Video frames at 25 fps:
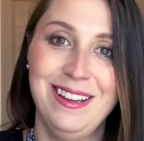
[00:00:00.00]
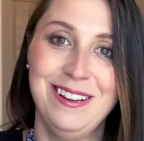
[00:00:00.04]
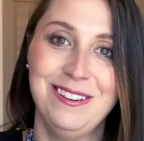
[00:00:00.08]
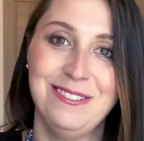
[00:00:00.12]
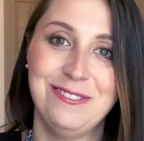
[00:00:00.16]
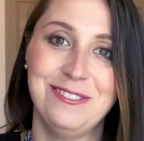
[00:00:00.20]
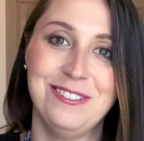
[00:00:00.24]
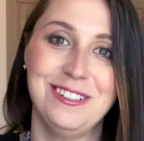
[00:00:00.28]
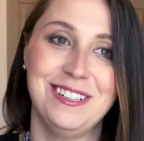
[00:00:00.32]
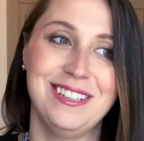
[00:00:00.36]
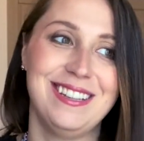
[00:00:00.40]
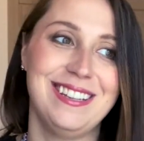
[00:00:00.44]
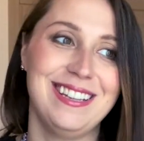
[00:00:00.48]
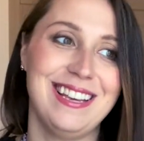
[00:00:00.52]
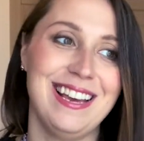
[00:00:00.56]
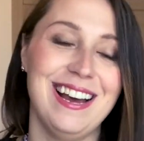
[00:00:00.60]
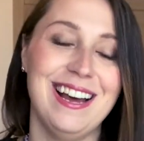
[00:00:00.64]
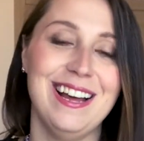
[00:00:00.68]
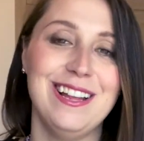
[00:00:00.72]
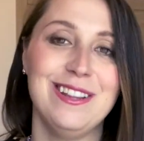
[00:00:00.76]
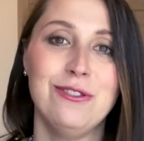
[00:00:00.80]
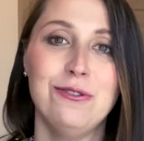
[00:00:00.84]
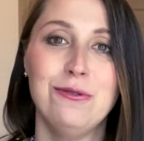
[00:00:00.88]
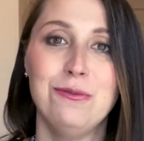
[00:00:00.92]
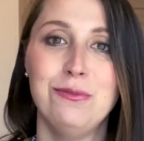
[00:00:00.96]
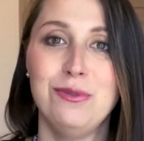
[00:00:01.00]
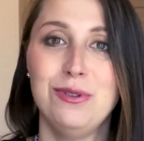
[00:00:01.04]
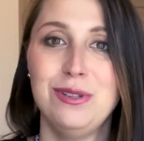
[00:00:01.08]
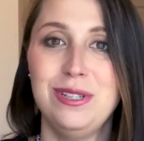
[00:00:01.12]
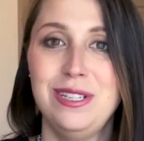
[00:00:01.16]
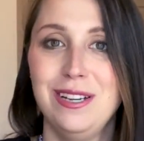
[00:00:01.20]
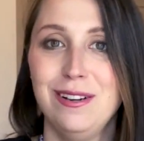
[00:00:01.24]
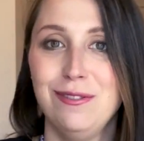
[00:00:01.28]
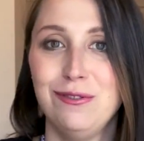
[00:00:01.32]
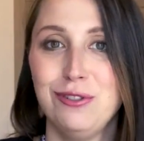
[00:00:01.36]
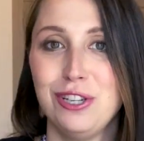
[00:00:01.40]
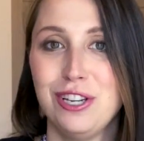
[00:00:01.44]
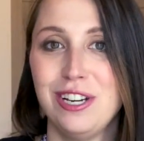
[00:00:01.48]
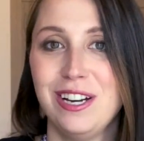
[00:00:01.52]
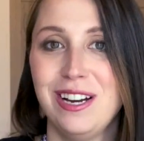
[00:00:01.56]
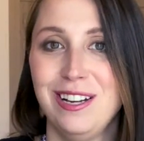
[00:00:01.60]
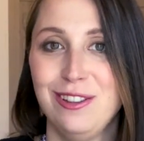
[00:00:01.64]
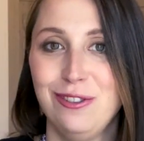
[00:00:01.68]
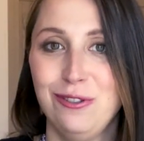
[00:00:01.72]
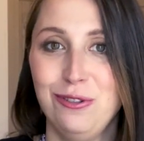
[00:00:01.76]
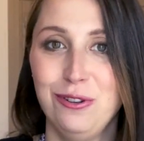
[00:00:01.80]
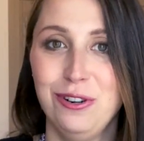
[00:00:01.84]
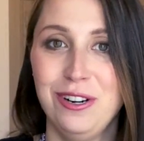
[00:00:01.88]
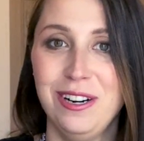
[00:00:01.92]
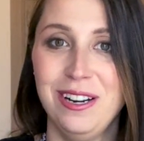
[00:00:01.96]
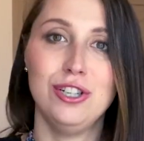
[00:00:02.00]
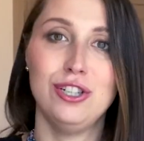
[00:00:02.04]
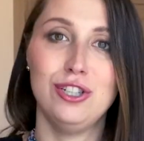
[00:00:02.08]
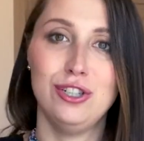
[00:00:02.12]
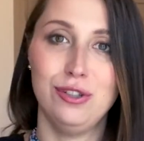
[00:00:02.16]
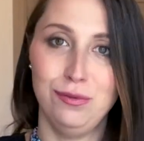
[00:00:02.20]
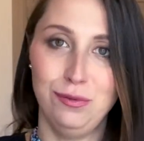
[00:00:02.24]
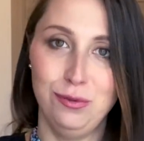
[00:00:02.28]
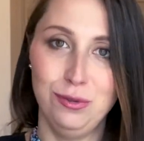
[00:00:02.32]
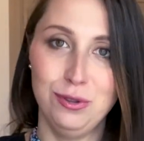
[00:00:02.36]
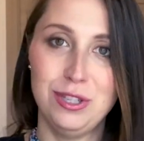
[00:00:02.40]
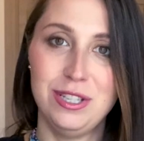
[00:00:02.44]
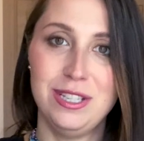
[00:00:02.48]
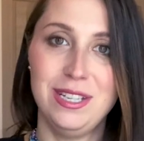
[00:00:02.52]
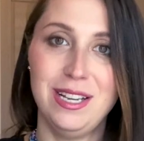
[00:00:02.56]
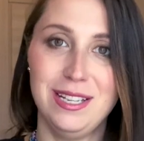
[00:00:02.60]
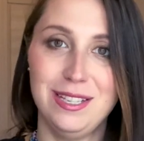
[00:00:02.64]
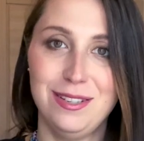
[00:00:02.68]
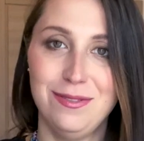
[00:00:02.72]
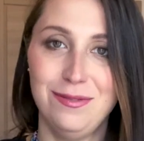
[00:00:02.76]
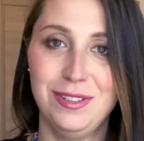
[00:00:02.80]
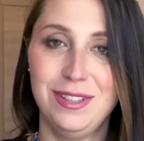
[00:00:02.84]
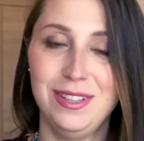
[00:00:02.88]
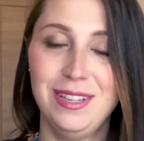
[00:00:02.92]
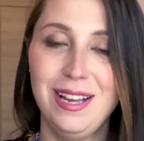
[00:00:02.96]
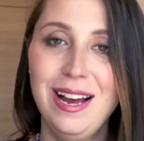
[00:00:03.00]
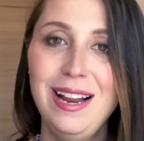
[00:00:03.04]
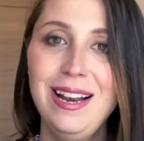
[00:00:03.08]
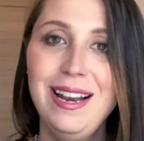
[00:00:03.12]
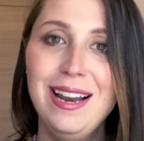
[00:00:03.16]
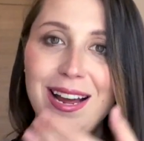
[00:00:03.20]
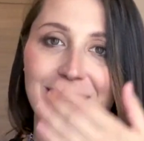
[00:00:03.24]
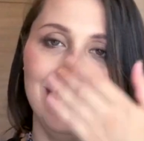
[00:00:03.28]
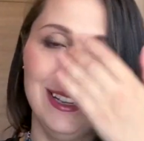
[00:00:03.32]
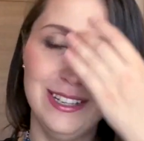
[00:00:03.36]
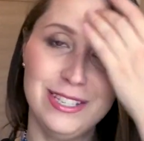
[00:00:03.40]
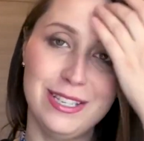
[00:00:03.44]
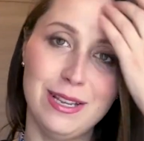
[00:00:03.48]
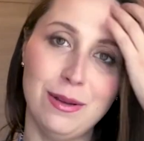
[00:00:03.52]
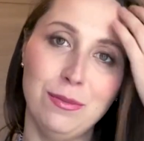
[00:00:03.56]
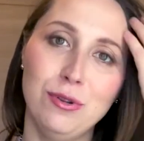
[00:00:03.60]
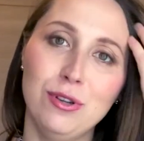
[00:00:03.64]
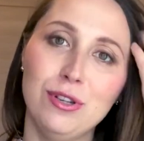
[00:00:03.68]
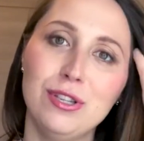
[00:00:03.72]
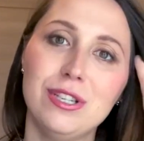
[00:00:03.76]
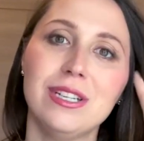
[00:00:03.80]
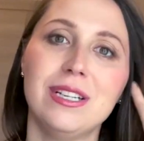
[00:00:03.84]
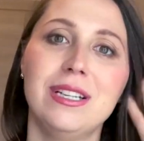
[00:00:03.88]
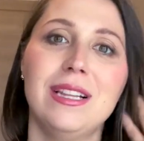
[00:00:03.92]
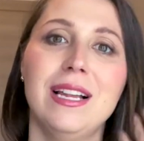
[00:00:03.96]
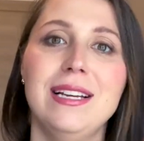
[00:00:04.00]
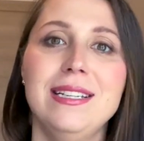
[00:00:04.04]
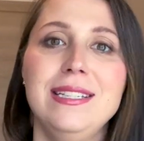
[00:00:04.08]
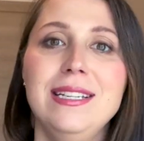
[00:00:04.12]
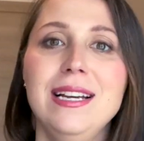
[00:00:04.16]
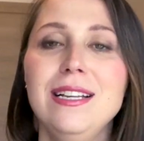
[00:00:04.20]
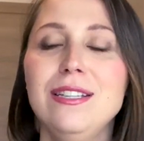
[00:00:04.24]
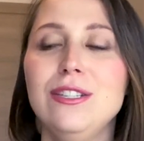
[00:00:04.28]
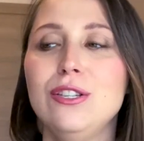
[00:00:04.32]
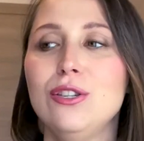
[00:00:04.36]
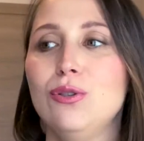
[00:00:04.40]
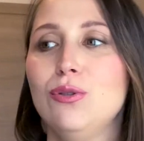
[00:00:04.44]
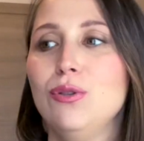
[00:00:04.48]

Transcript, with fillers: Вот. Я думаю, девушки, которые живут здесь, в Италии, они со мной согласятся.